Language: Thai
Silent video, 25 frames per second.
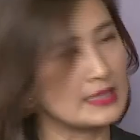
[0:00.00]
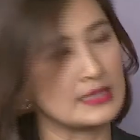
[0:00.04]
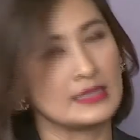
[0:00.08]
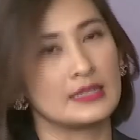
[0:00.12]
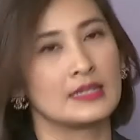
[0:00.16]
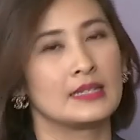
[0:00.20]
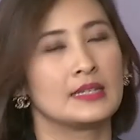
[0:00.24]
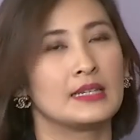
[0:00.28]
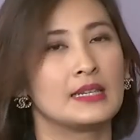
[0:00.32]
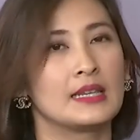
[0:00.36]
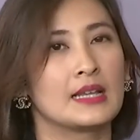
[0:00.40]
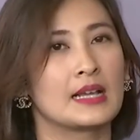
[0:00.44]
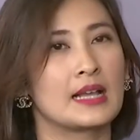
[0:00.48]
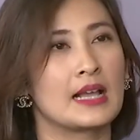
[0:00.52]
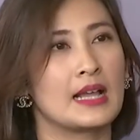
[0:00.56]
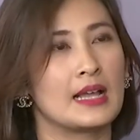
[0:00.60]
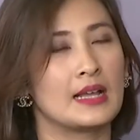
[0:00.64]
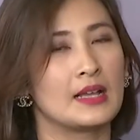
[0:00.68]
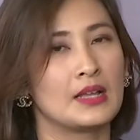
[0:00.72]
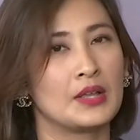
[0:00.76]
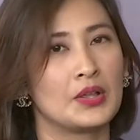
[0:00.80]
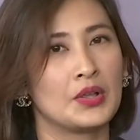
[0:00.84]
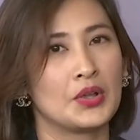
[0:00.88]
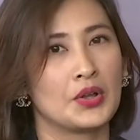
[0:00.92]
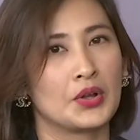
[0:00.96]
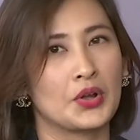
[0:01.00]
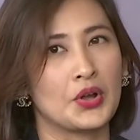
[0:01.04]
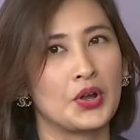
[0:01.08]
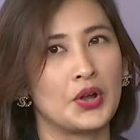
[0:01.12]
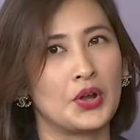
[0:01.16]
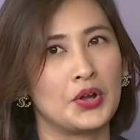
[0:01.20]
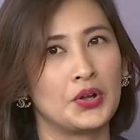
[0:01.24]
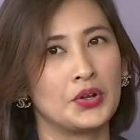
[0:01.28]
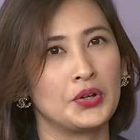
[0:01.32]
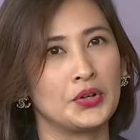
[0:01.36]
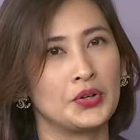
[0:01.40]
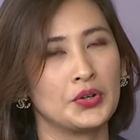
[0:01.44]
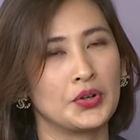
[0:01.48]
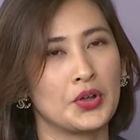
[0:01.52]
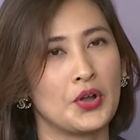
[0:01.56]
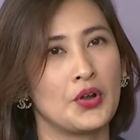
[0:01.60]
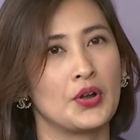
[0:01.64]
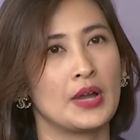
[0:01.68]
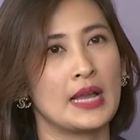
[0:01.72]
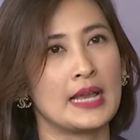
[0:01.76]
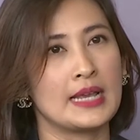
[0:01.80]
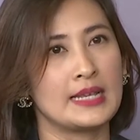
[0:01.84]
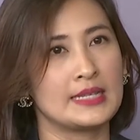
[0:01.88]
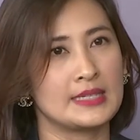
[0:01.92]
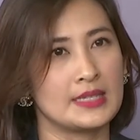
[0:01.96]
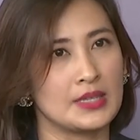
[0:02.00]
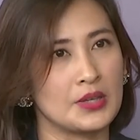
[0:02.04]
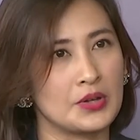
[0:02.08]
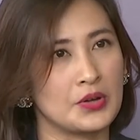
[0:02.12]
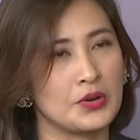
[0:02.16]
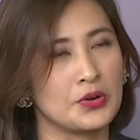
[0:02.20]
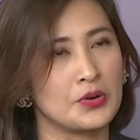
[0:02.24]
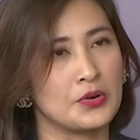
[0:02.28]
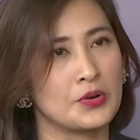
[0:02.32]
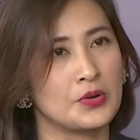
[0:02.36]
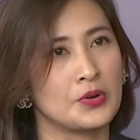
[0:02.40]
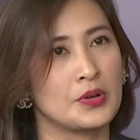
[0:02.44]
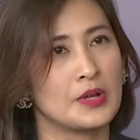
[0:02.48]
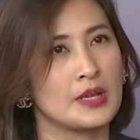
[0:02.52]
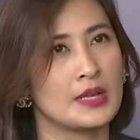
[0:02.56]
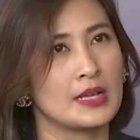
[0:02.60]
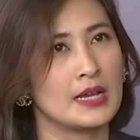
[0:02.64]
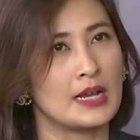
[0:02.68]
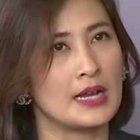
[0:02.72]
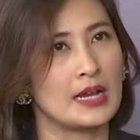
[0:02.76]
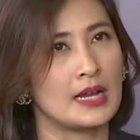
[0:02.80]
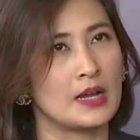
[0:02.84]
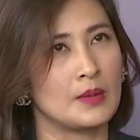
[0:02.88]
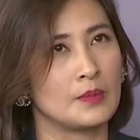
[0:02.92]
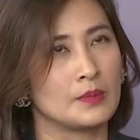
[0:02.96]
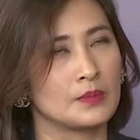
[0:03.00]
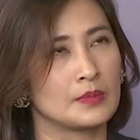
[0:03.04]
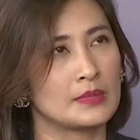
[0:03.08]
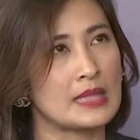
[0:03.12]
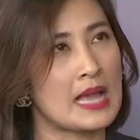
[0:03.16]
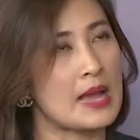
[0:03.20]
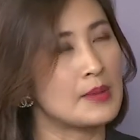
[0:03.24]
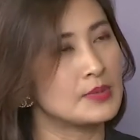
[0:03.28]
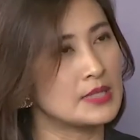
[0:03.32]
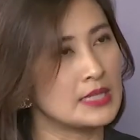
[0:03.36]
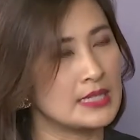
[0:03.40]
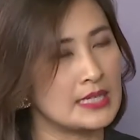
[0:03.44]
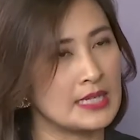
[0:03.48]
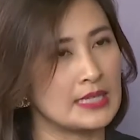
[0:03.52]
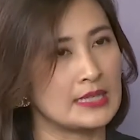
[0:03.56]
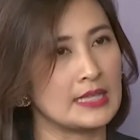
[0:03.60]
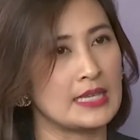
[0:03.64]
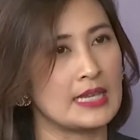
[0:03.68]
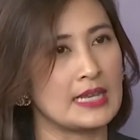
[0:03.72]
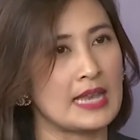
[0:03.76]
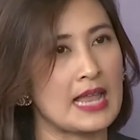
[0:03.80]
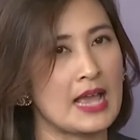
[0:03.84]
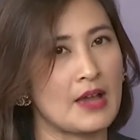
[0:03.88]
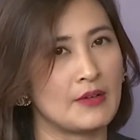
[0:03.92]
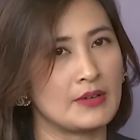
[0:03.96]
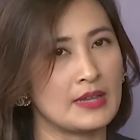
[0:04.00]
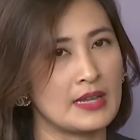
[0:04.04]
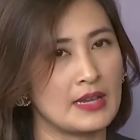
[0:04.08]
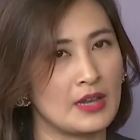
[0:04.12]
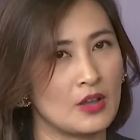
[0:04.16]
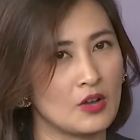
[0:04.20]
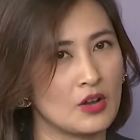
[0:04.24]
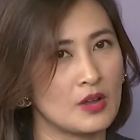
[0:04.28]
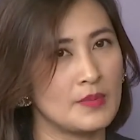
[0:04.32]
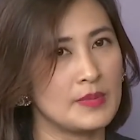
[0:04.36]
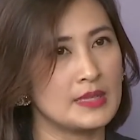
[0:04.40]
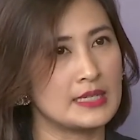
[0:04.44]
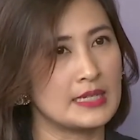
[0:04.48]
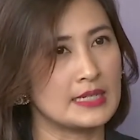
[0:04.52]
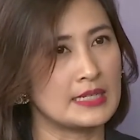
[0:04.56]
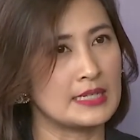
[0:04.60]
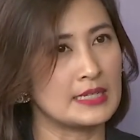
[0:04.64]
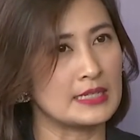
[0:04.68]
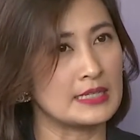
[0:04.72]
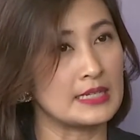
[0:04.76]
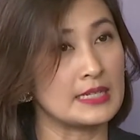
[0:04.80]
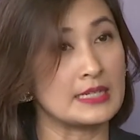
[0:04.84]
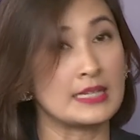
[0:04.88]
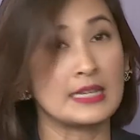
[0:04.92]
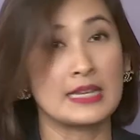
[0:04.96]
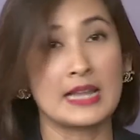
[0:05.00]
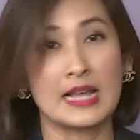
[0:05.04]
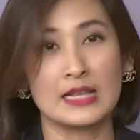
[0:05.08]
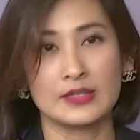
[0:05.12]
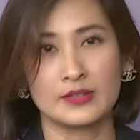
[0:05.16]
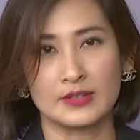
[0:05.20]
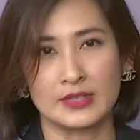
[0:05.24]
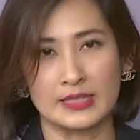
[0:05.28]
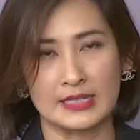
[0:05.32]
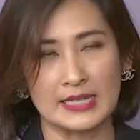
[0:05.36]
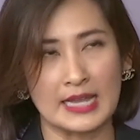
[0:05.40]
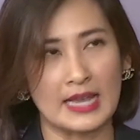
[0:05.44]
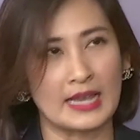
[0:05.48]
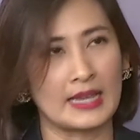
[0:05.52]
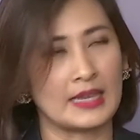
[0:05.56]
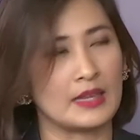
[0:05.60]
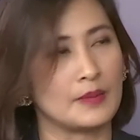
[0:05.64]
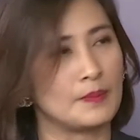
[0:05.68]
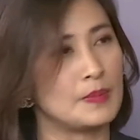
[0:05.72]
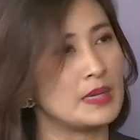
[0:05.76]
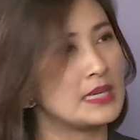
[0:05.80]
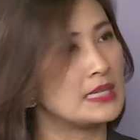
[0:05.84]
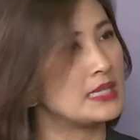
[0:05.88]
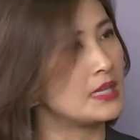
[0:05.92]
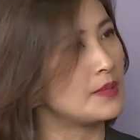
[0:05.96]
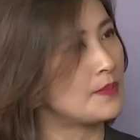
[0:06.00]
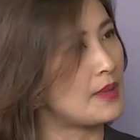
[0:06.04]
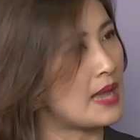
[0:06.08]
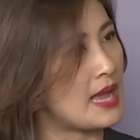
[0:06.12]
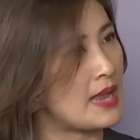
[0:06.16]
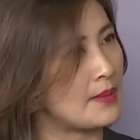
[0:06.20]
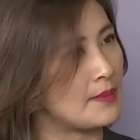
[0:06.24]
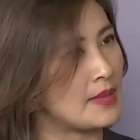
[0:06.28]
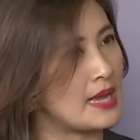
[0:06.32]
นนะคะของของ ไอ ซี โอ ตามสถิติแล้วเนี่ยเราก็มีสถิติที่น่าสนใจปีที่ผ่าน